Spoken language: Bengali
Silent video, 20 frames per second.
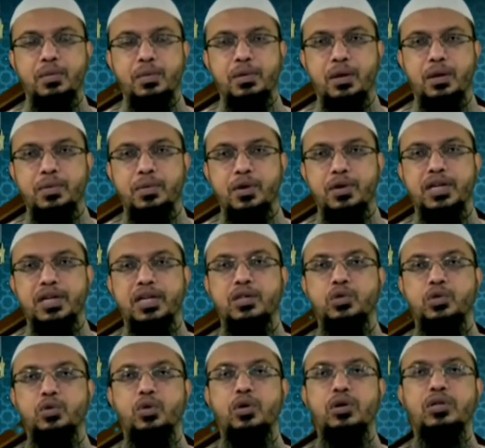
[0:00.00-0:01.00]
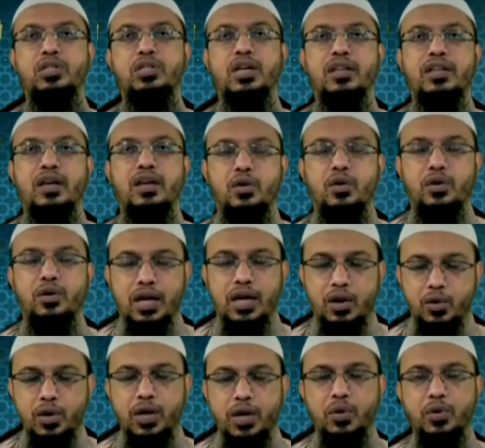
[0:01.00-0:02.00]
তেমনিভাবে অনেকের চুল সাদা
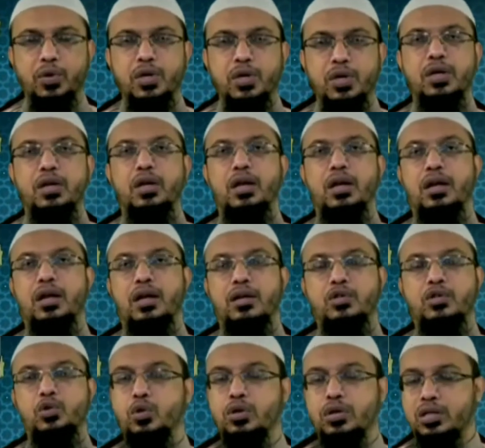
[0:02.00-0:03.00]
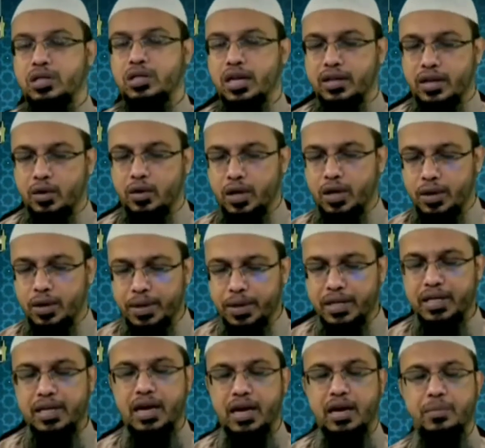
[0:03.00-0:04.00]
না হলেও চুল সাদা হলে
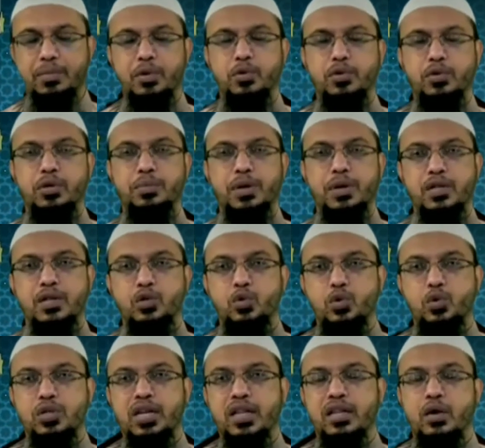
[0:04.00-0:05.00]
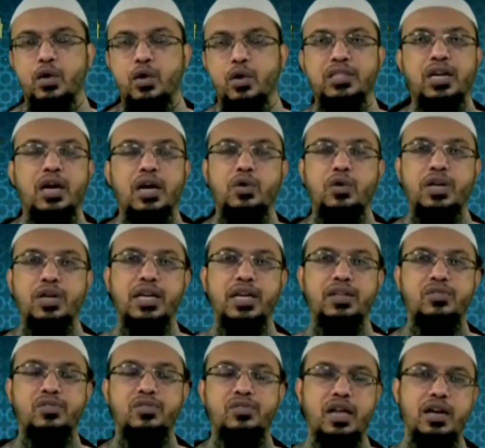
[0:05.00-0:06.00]
মেহেদির কালার আপনি করতে পারেন চুল সাদা হওয়া ছাড়াও
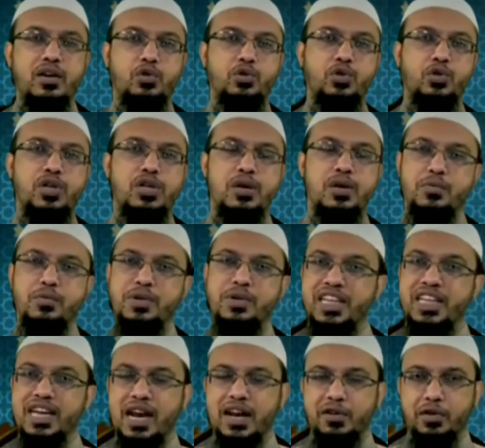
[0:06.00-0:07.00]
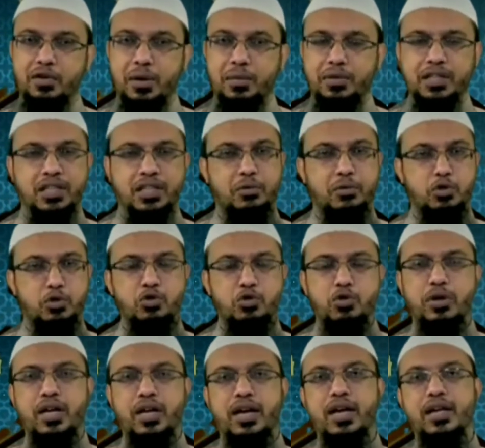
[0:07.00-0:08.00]
অনেকে স্টাইলের অংশ হিসাবে মেহেদি কালার করে এবং দেখতে
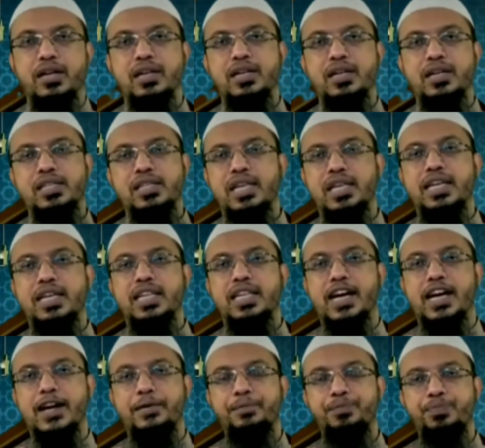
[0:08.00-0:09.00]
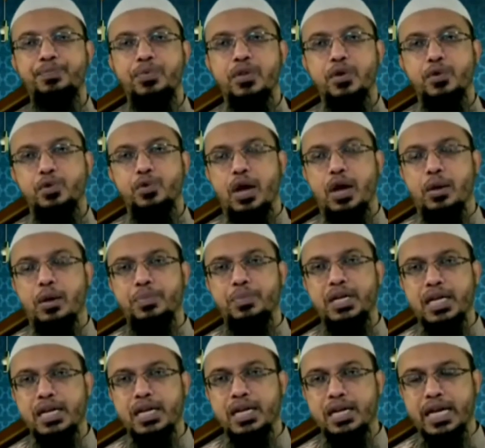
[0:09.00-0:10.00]
সুন্দর দেখায় সিল্কি দেখায় তো
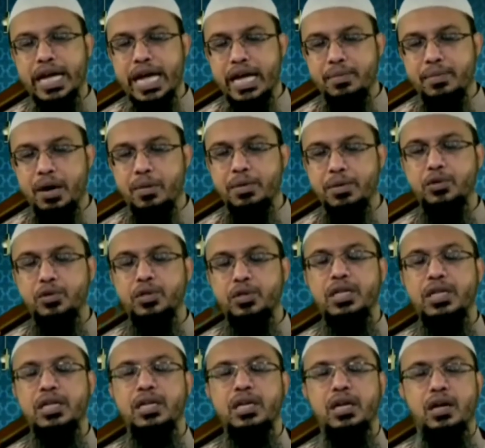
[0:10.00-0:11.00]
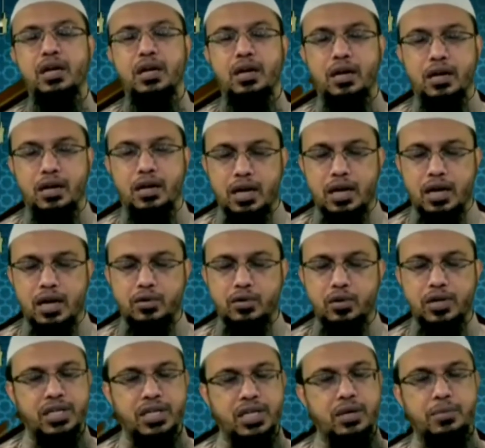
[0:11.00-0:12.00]
আপনি এইভাবে যদি কালার
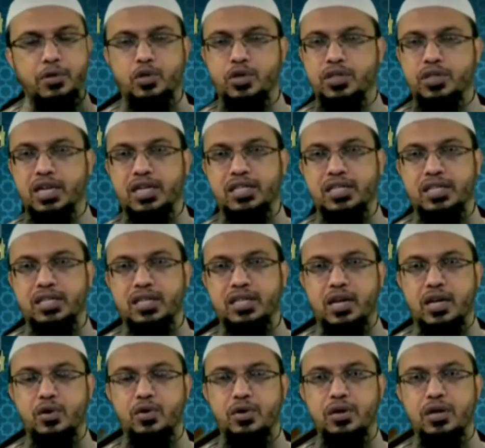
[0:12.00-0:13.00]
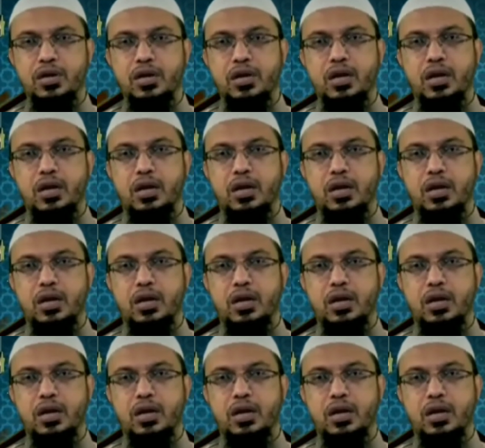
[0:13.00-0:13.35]
করেন সেটা আপনার জন্য জায়গ আছে কারণ